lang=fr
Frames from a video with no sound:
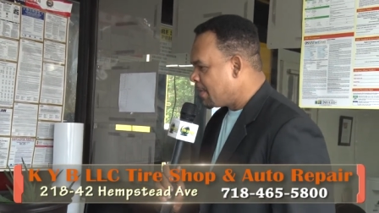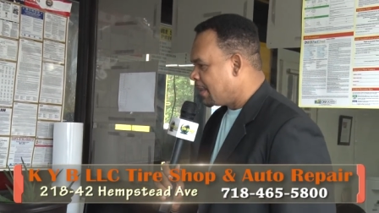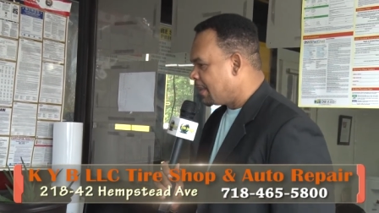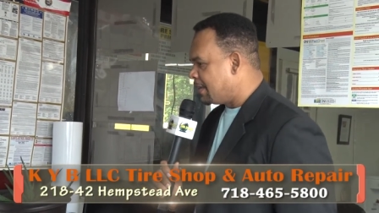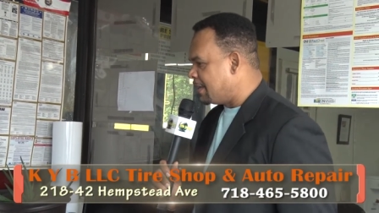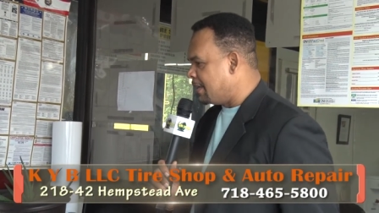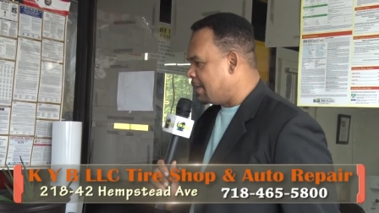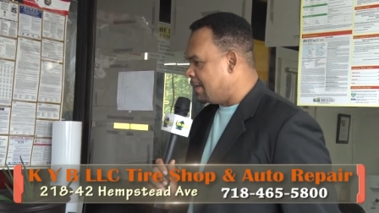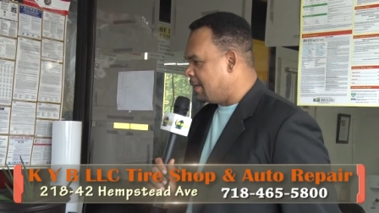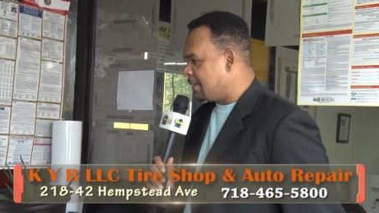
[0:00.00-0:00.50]

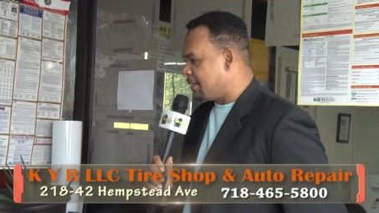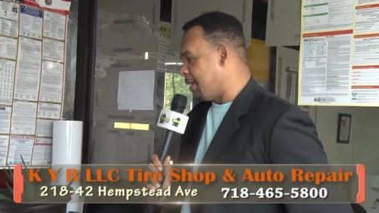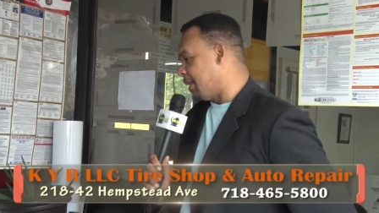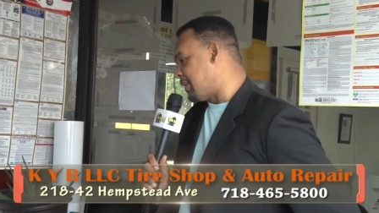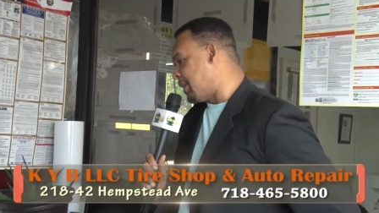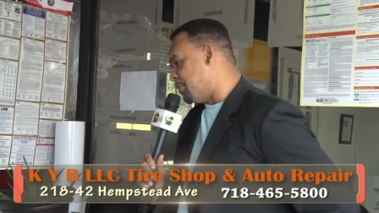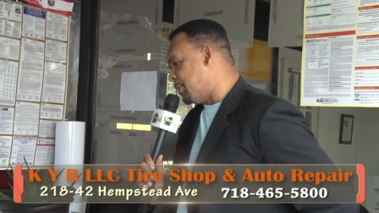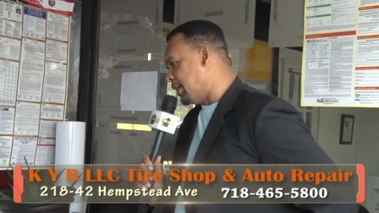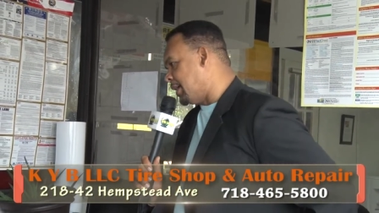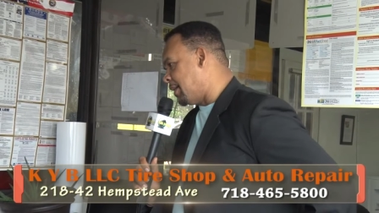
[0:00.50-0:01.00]
qui
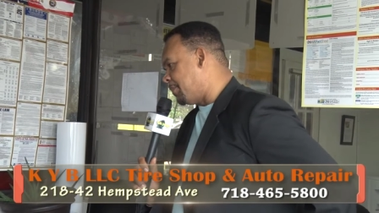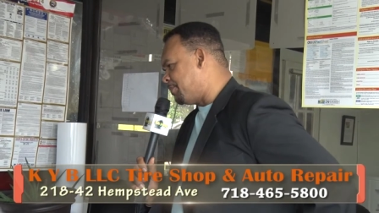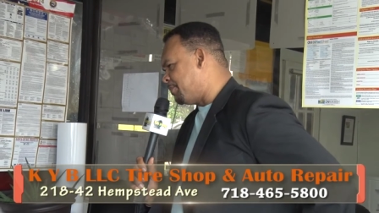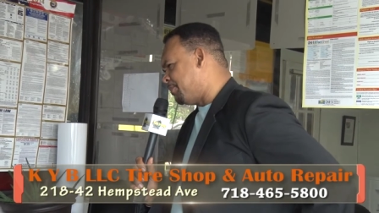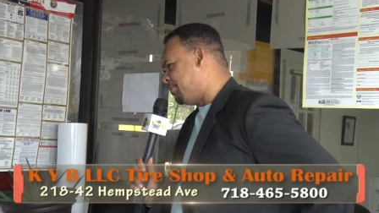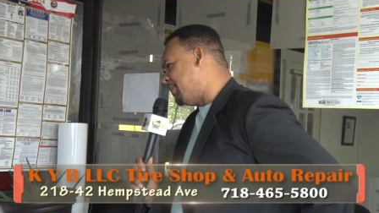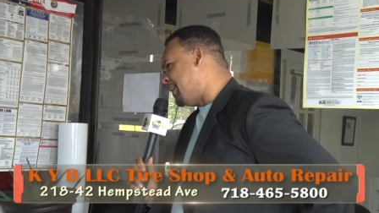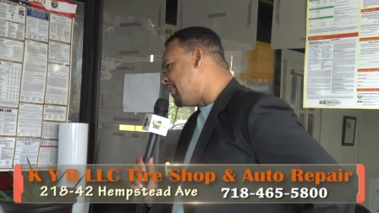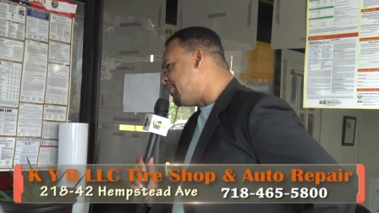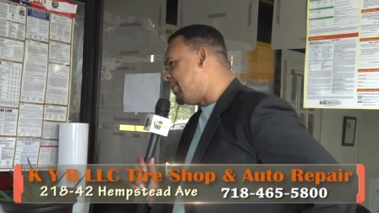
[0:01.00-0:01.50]
certainement
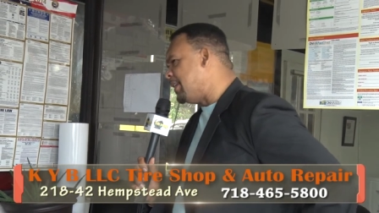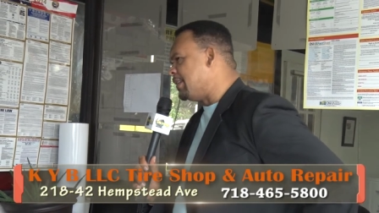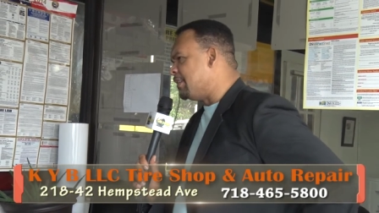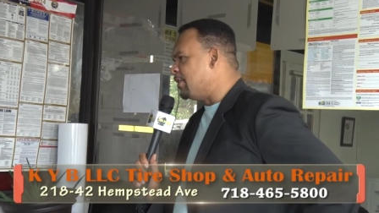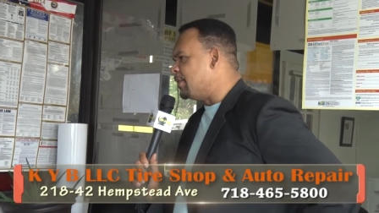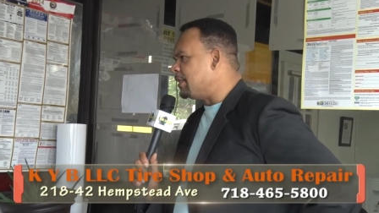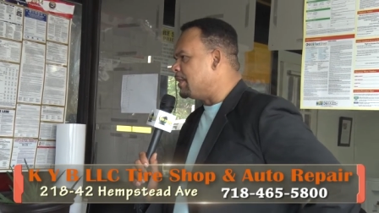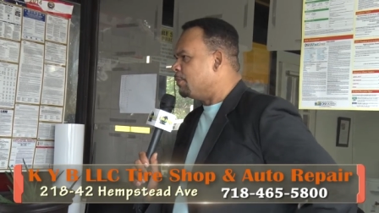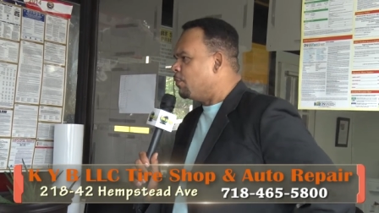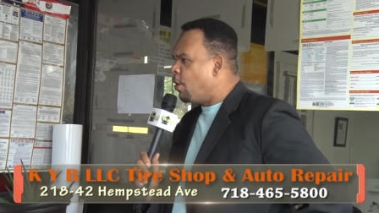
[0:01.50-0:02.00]
réfléchit
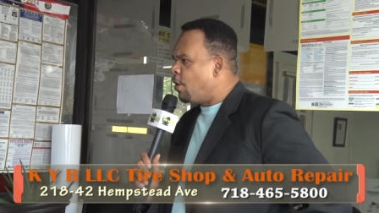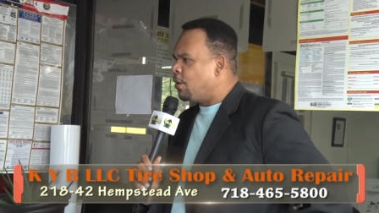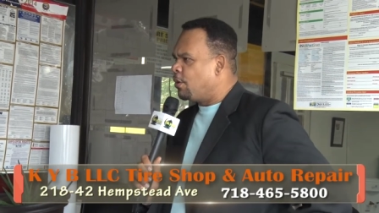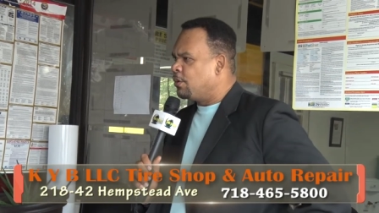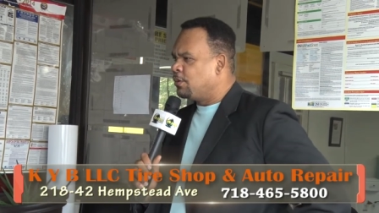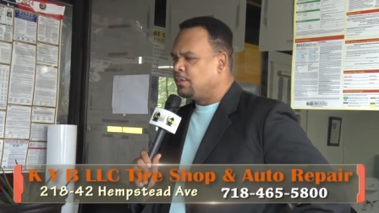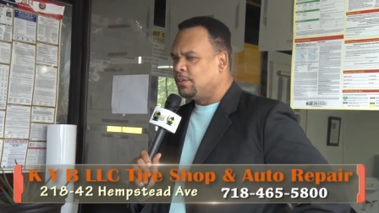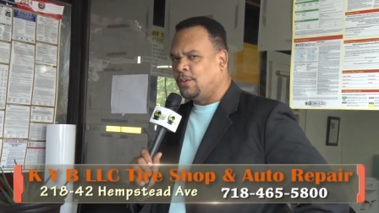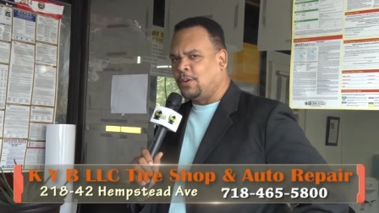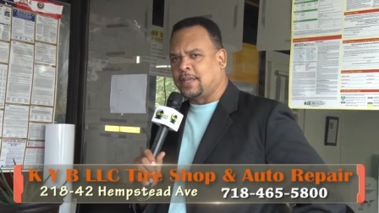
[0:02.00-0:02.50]
et dit, bon,
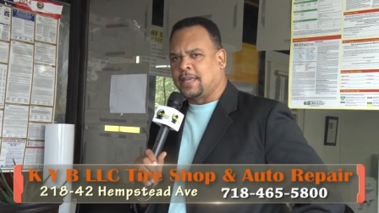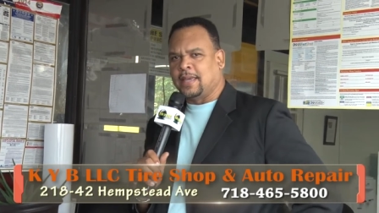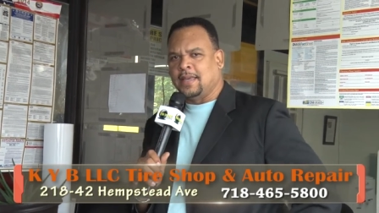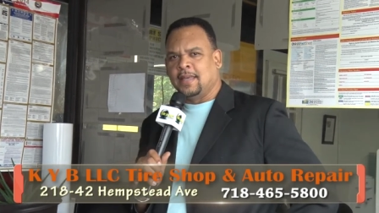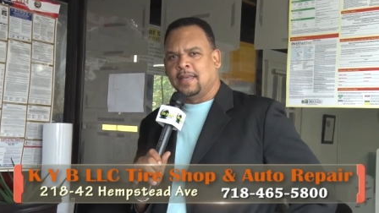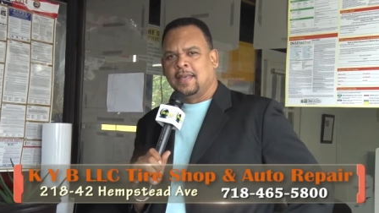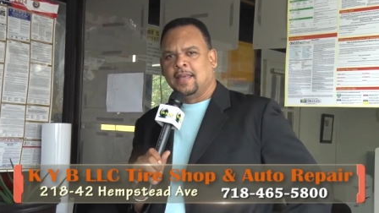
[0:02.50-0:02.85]
ok,